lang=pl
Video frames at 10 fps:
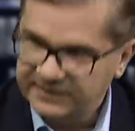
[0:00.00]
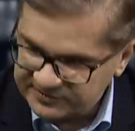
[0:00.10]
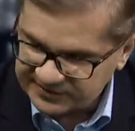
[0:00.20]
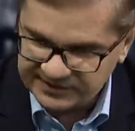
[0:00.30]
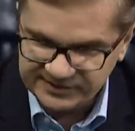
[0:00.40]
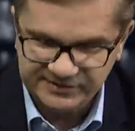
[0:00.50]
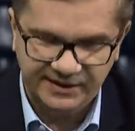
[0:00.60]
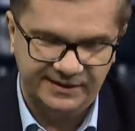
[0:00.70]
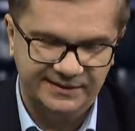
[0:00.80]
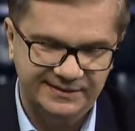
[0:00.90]
Witam
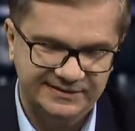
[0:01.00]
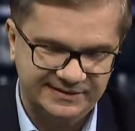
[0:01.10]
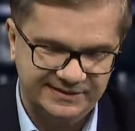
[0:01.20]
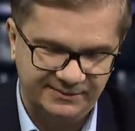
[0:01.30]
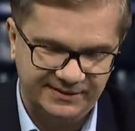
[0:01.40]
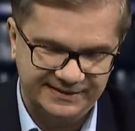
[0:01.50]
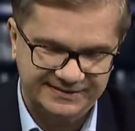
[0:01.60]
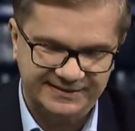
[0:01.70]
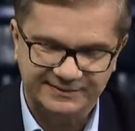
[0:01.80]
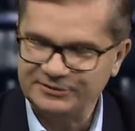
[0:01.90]
serdecznie i czasami
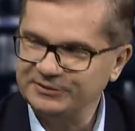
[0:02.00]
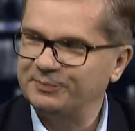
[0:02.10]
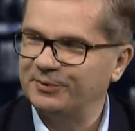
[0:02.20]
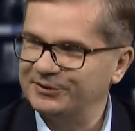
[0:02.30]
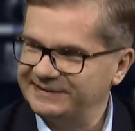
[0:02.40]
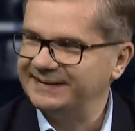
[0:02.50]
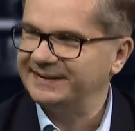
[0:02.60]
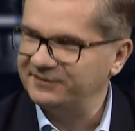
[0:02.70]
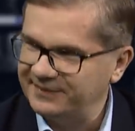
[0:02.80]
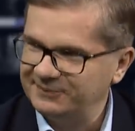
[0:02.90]
niestety musi być
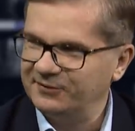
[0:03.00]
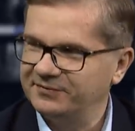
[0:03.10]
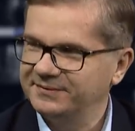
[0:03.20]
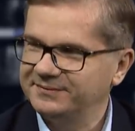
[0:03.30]
producentem filmów.